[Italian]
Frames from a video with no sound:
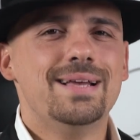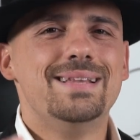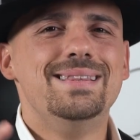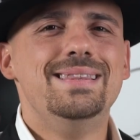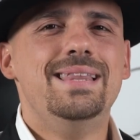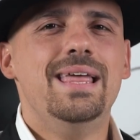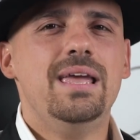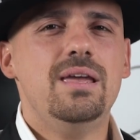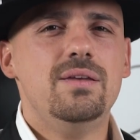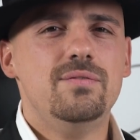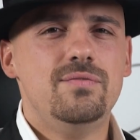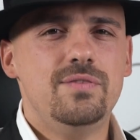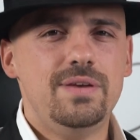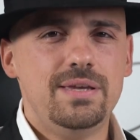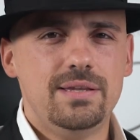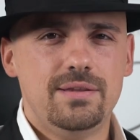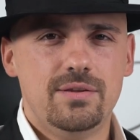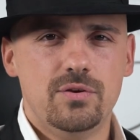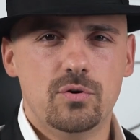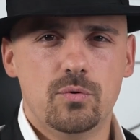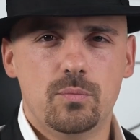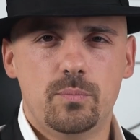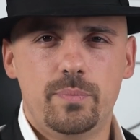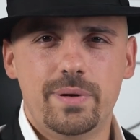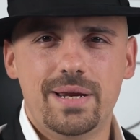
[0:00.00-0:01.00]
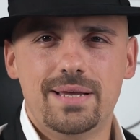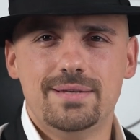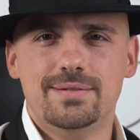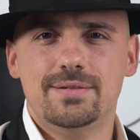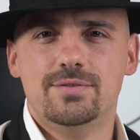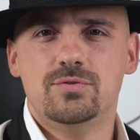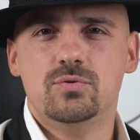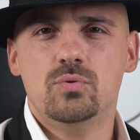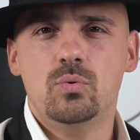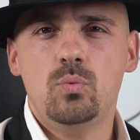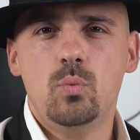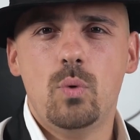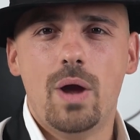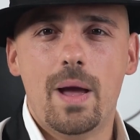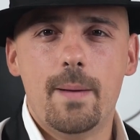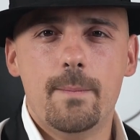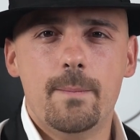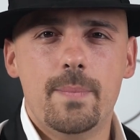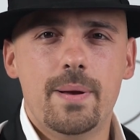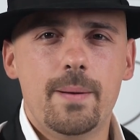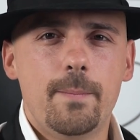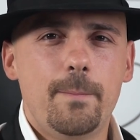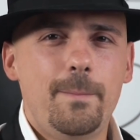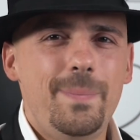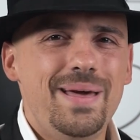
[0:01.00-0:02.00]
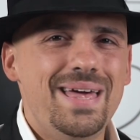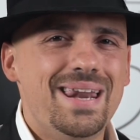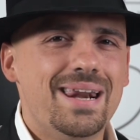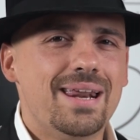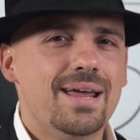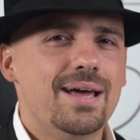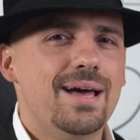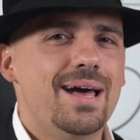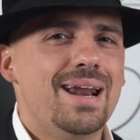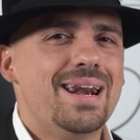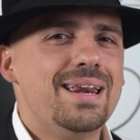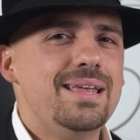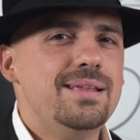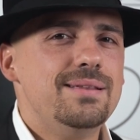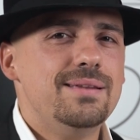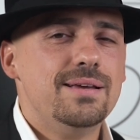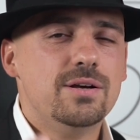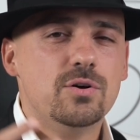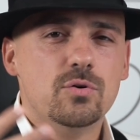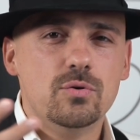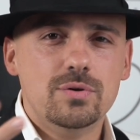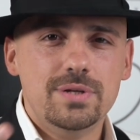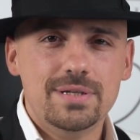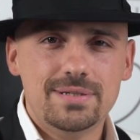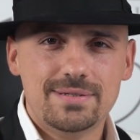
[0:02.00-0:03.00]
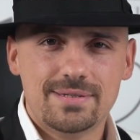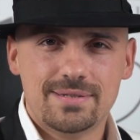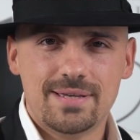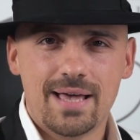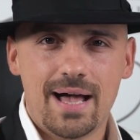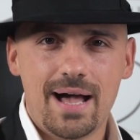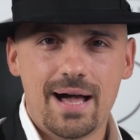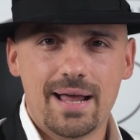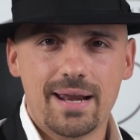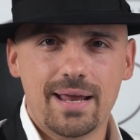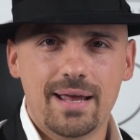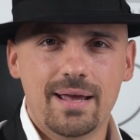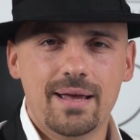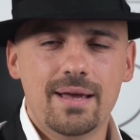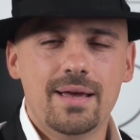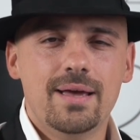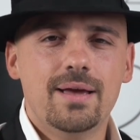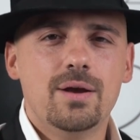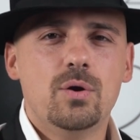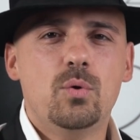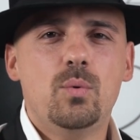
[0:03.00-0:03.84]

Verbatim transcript: dei video presi sul web per ridicolizzare